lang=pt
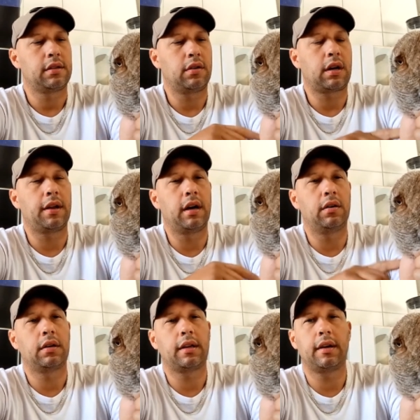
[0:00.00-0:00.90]
deixar o
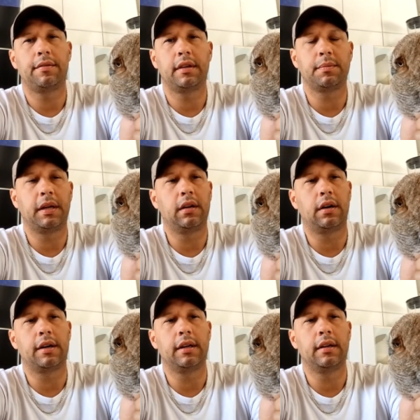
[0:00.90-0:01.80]
canal cada vez
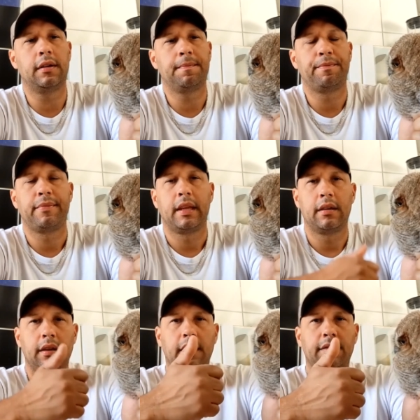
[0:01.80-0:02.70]
melhor aí.
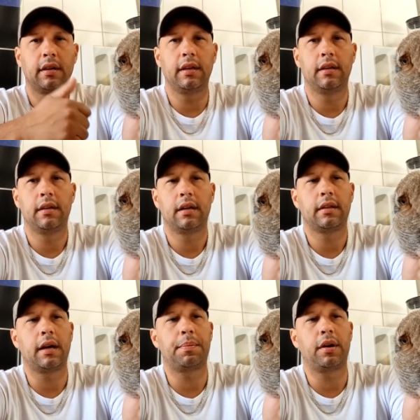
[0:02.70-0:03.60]
E é isso aí.
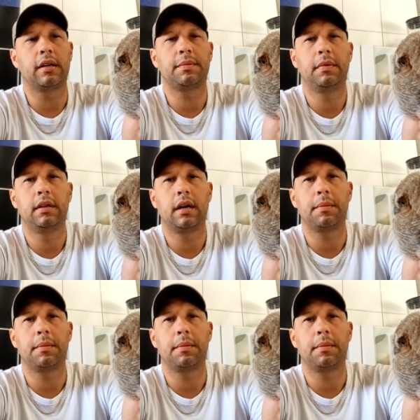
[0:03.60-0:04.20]
Até a próxima.